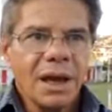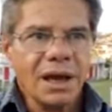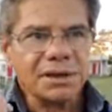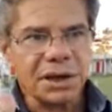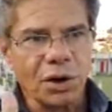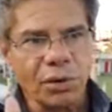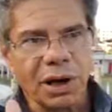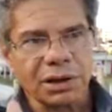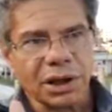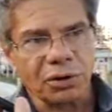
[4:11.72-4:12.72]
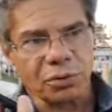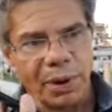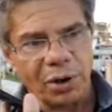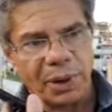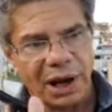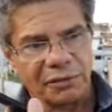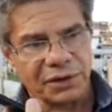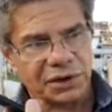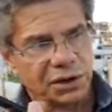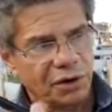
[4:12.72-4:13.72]
Esse aqui é o canteiro do bairro Bela
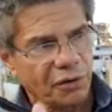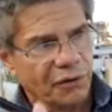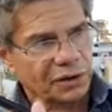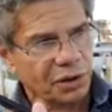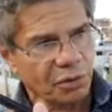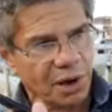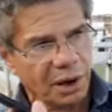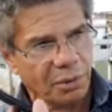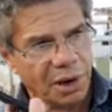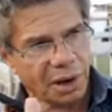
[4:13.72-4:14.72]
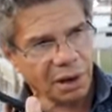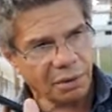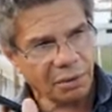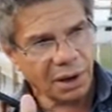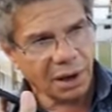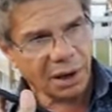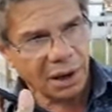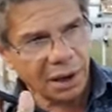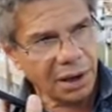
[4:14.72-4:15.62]
Vista, que nós vamos fazer uma, uma, uma